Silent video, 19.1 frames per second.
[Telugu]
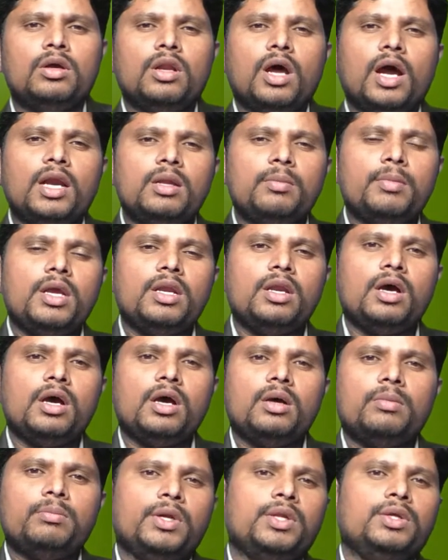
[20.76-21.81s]
నాణ్యమైన
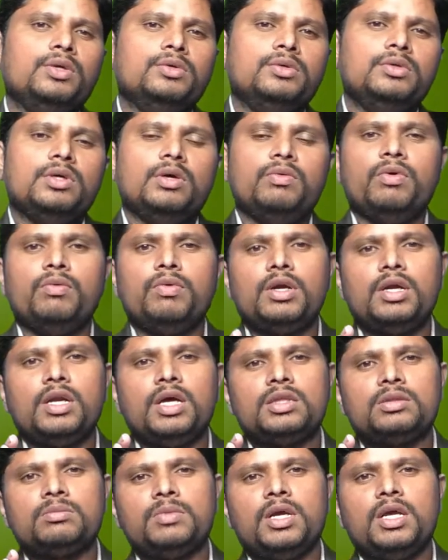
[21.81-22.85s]
మరియు
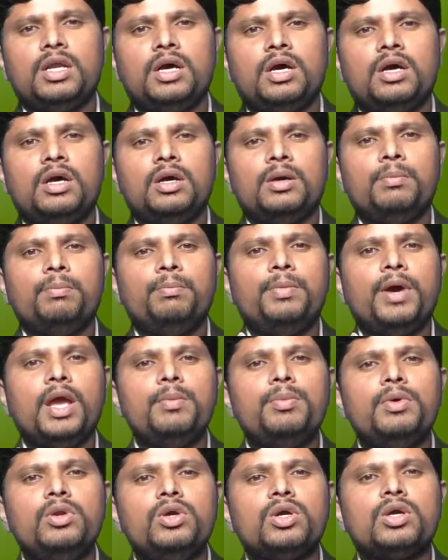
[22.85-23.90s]
వివరణాత్మైన
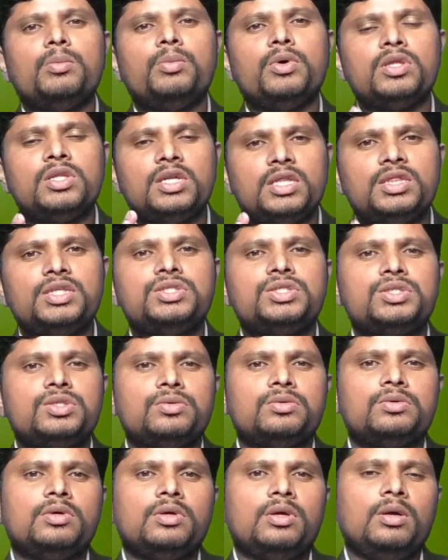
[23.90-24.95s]
బైబిల్ యొక్క బోధన అందించడం
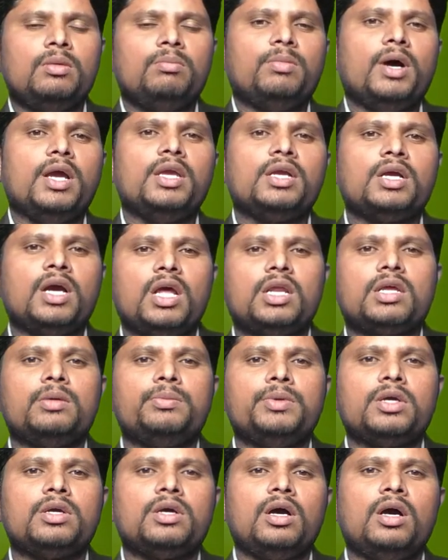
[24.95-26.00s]
మా ఈ
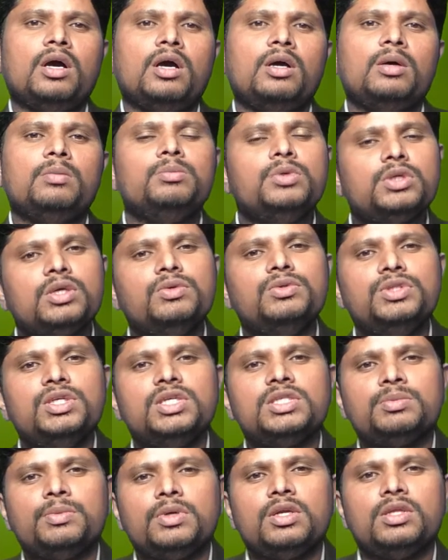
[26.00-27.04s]
కార్యక్రమం యొక్క ముఖ్య
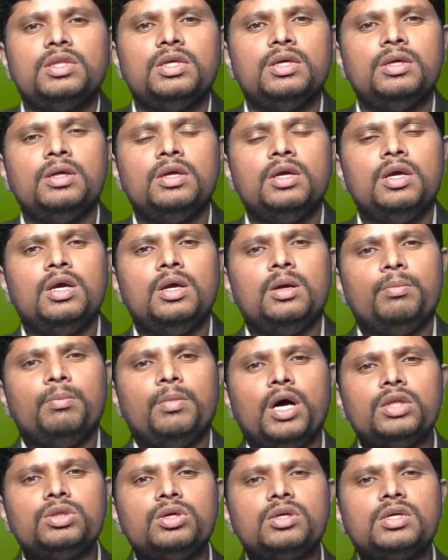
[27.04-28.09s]
ఉద్దేశమైనది
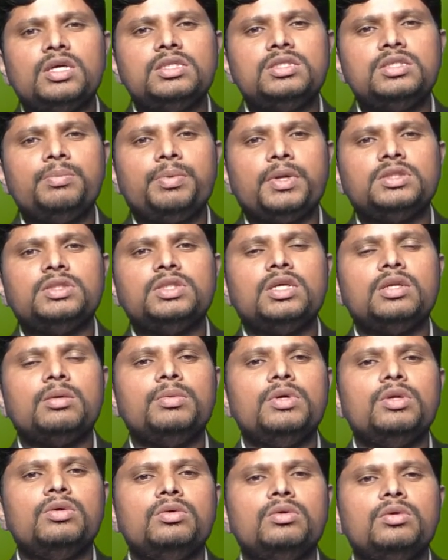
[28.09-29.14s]
మాతో కలిసి ప్రతిదిన
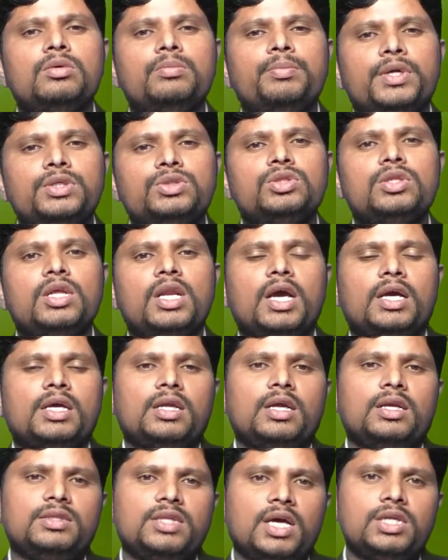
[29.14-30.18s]
మీరు పరిశుద్ధ
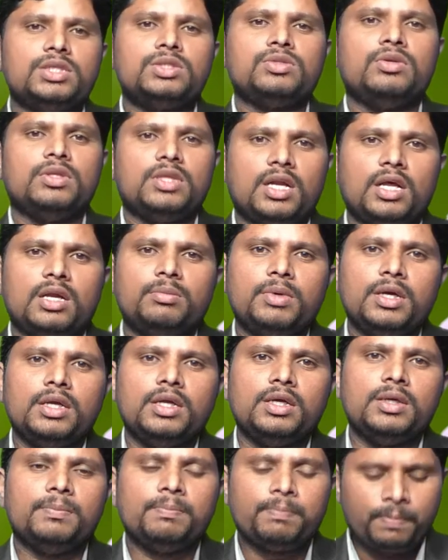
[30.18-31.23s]
లేఖనాన్ని ధ్యానిస్తున్న విధానాన్ని బట్టి